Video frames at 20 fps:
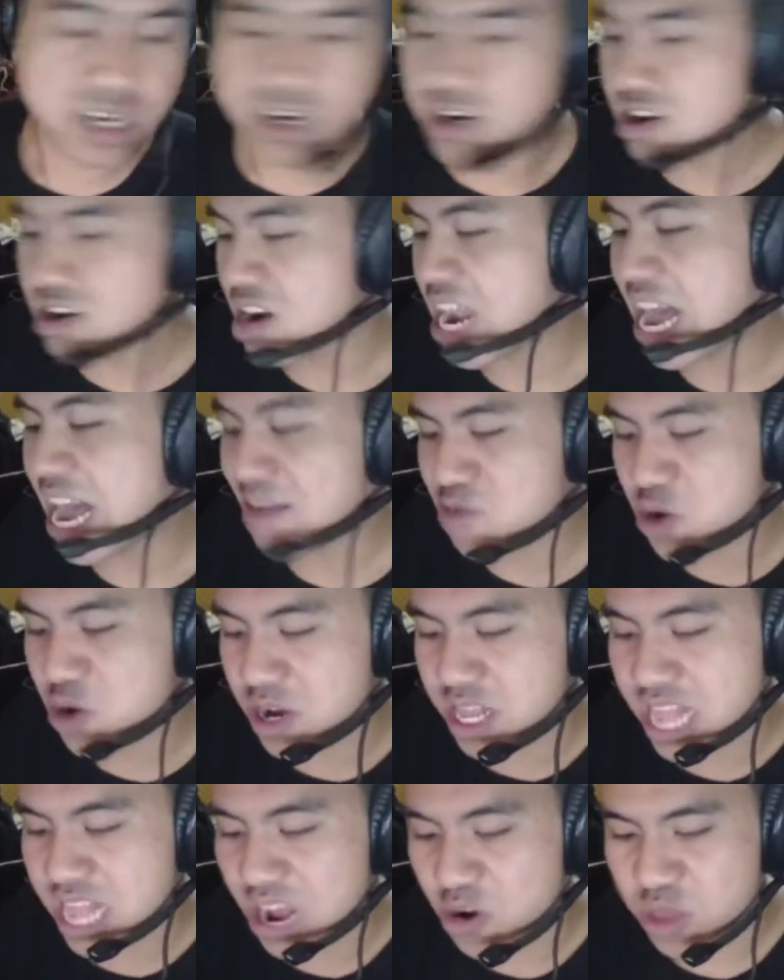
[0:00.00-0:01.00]
đừng làm cho
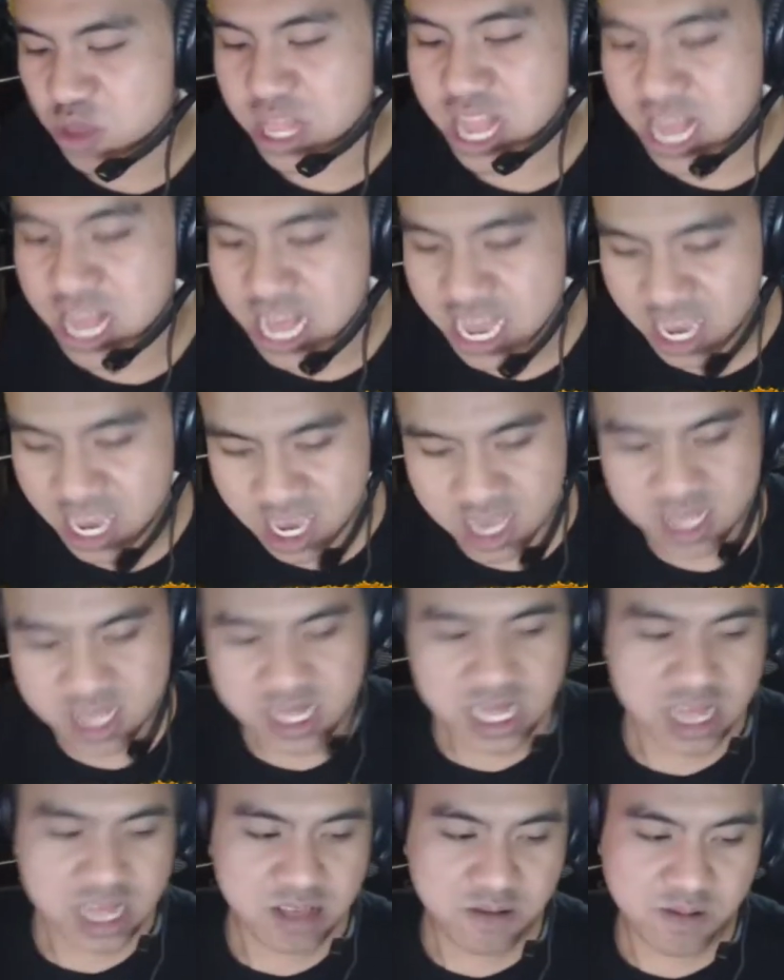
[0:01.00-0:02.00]
người ta có thai
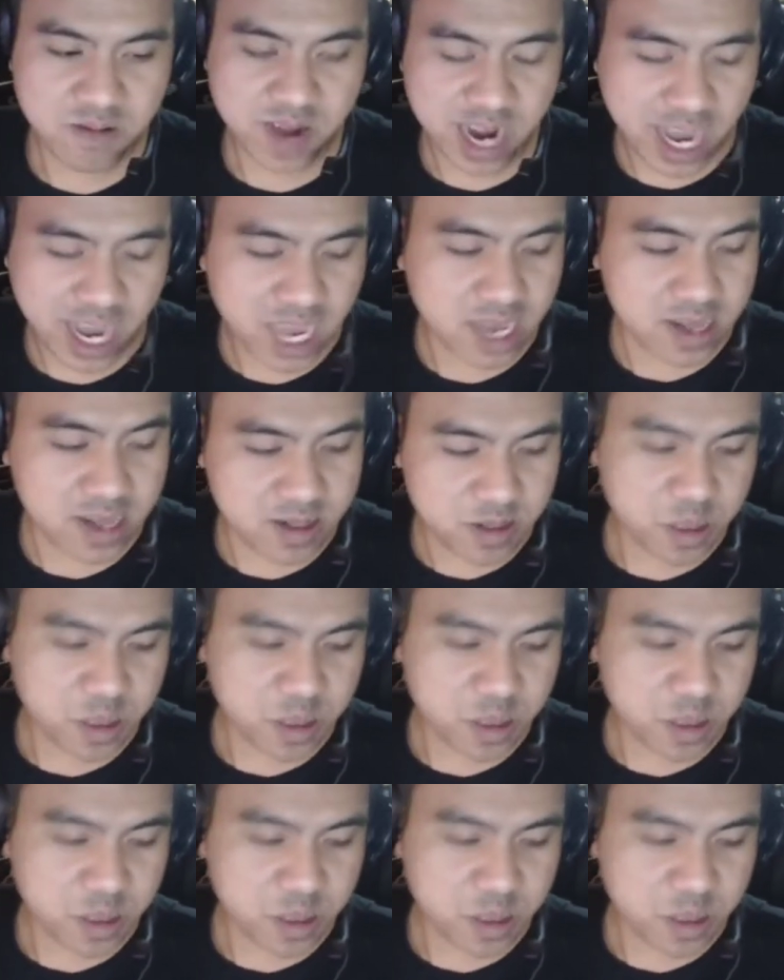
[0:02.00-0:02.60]
và đấy